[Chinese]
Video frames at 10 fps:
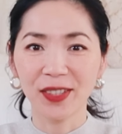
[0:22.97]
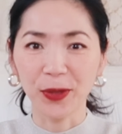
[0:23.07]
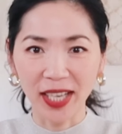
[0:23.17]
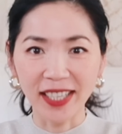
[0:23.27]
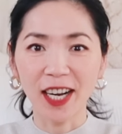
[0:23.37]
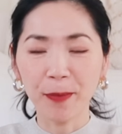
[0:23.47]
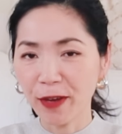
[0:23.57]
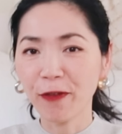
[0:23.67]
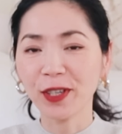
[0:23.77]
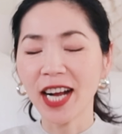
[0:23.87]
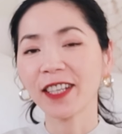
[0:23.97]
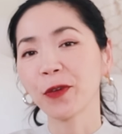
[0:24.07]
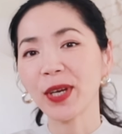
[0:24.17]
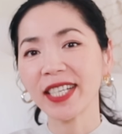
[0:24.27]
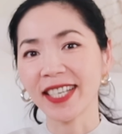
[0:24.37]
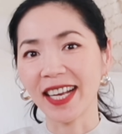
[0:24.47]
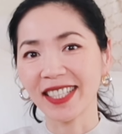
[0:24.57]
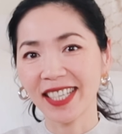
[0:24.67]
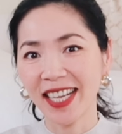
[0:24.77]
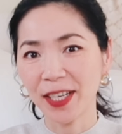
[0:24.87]
就顶着被封杀的危
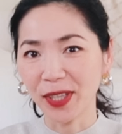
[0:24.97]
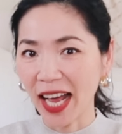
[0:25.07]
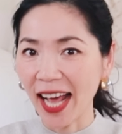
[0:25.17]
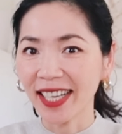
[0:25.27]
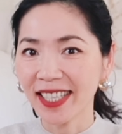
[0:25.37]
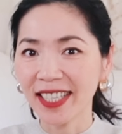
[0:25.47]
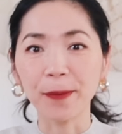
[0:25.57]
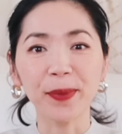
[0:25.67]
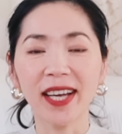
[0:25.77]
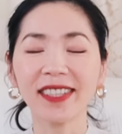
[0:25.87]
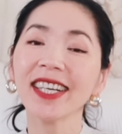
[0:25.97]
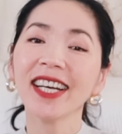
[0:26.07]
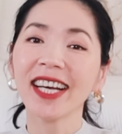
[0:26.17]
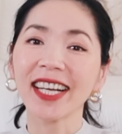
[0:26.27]
险，今天就带来一期影片，